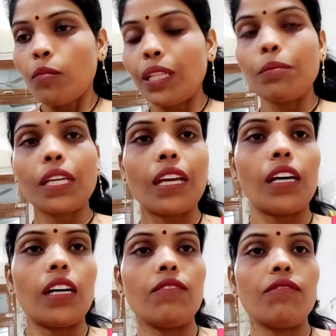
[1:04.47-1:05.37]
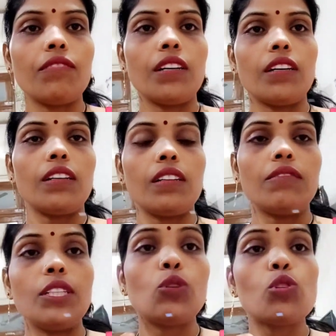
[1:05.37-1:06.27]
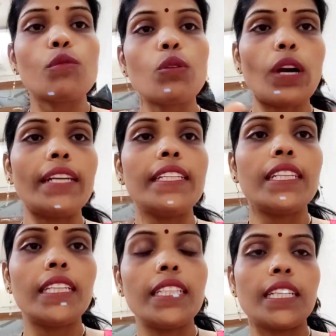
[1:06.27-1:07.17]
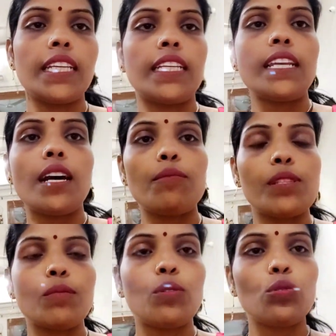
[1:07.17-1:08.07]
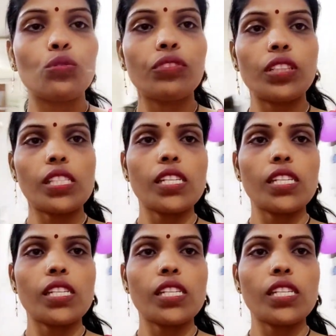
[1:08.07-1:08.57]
मतलब वीडियोस में क्वालिटी नहीं दिखेगी ना आप सभी को तो फिर